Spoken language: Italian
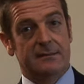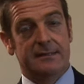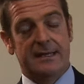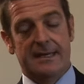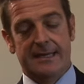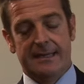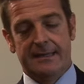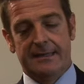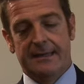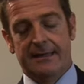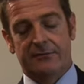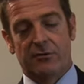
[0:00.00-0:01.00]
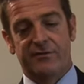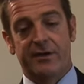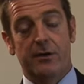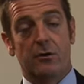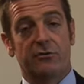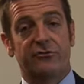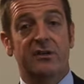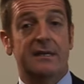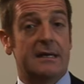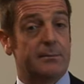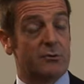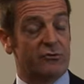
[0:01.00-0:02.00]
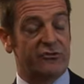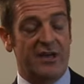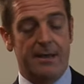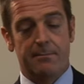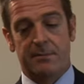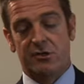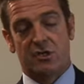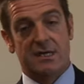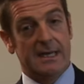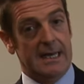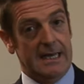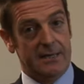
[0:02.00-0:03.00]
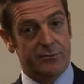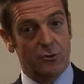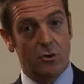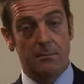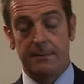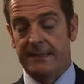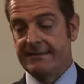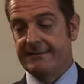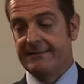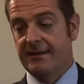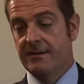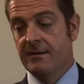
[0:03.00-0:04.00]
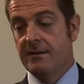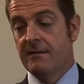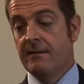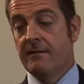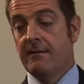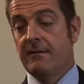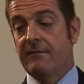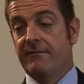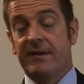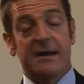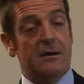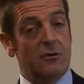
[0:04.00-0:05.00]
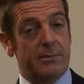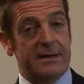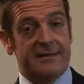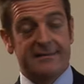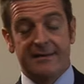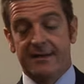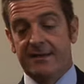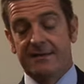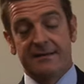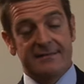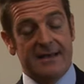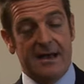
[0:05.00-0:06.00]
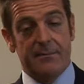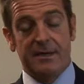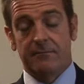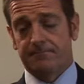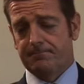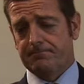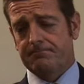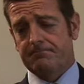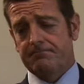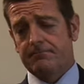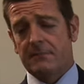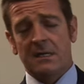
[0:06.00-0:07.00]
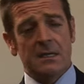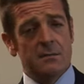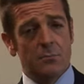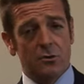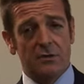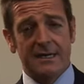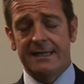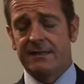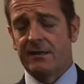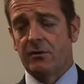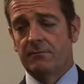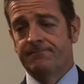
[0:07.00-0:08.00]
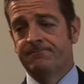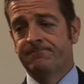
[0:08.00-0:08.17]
delle atrofie ossee, dalle più semplici alle più complesse, verranno prese in esame in modo analitico,